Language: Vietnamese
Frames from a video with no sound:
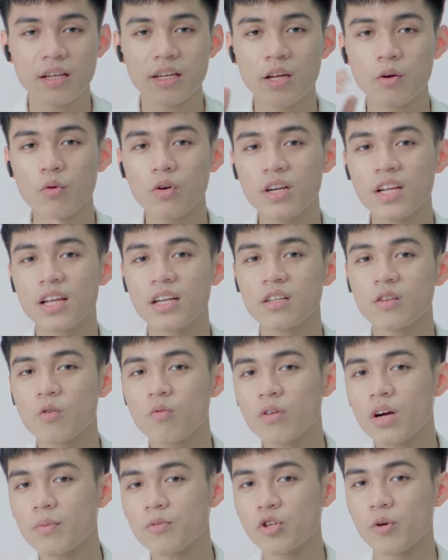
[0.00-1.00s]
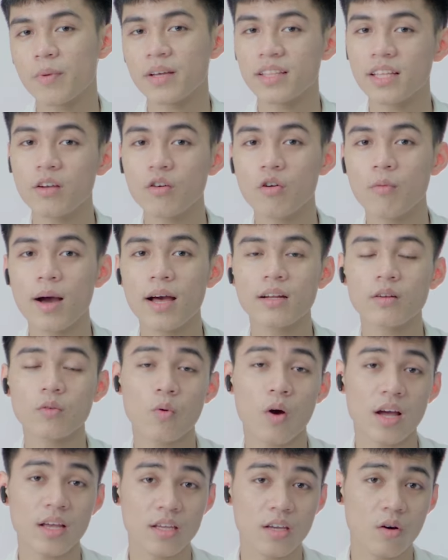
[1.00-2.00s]
Nếu nguồn điện cung cấp cho máy tính của bạn
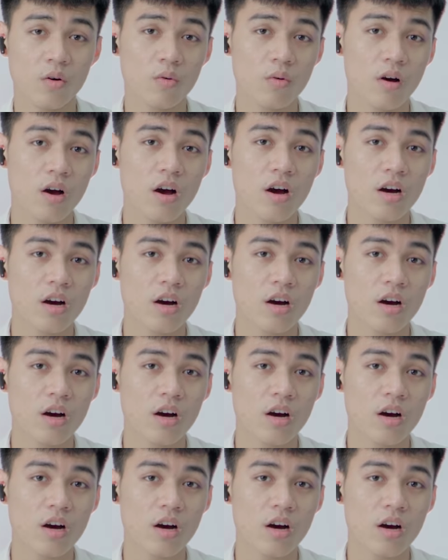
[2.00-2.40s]
quá yếu,